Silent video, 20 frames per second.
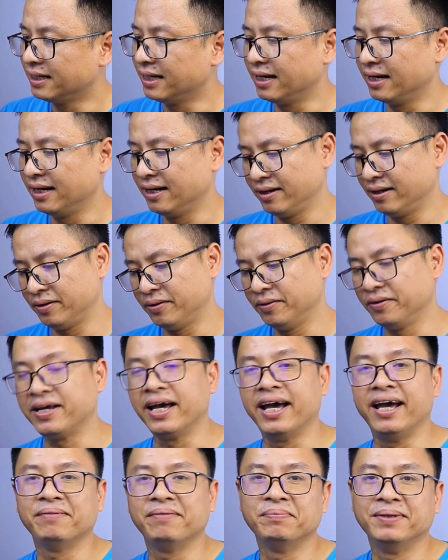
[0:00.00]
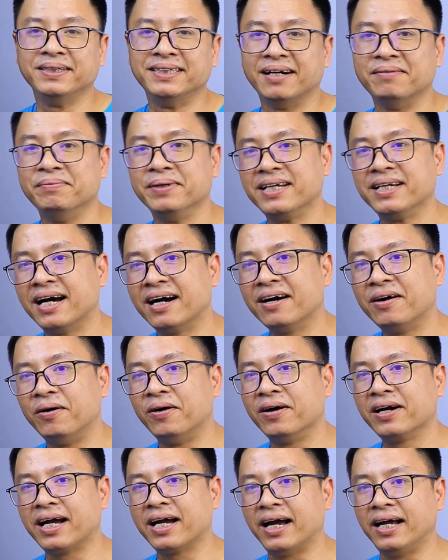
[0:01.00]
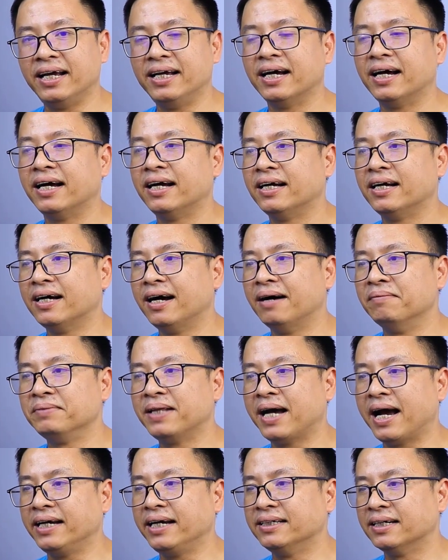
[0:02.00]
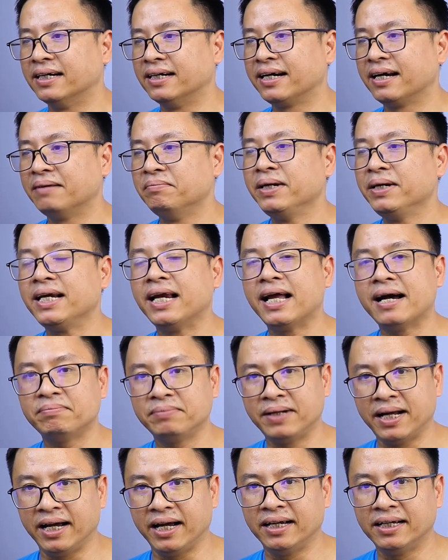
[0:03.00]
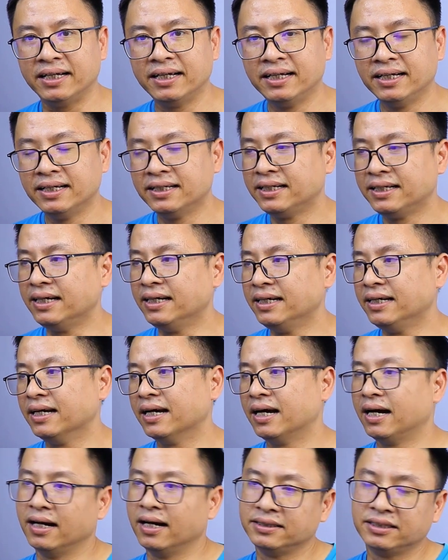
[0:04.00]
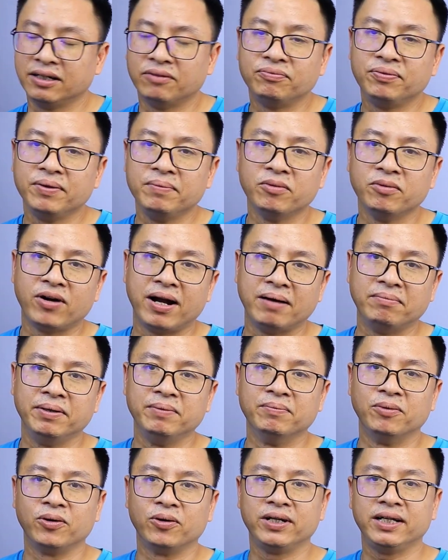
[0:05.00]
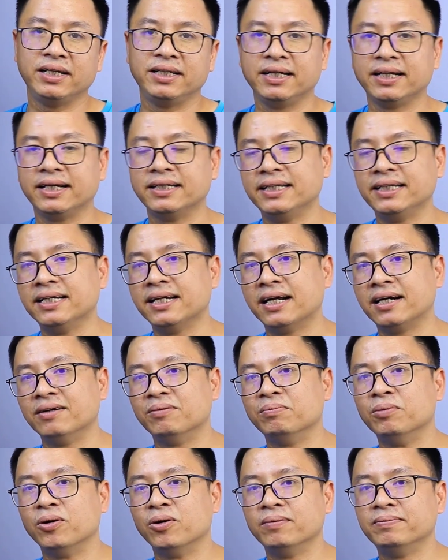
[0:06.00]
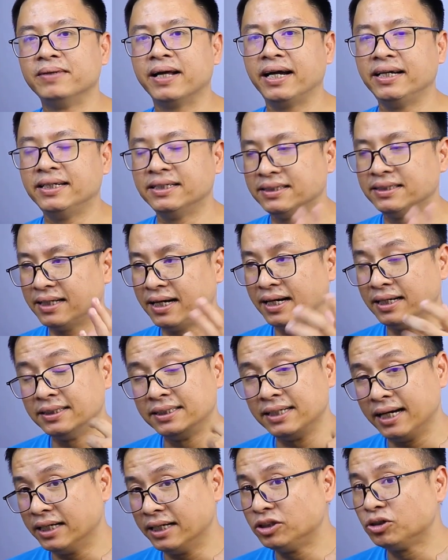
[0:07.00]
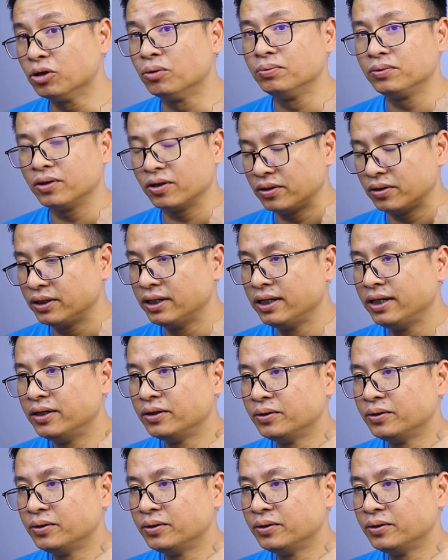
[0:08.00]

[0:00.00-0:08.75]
à, Ok, bây giờ mình đã có cái âm thanh ở cái mic lab này. Thì ở trong Filmora mười một đấy thì cái tính năng đồng bộ âm thanh thì rất là dễ dùng thôi.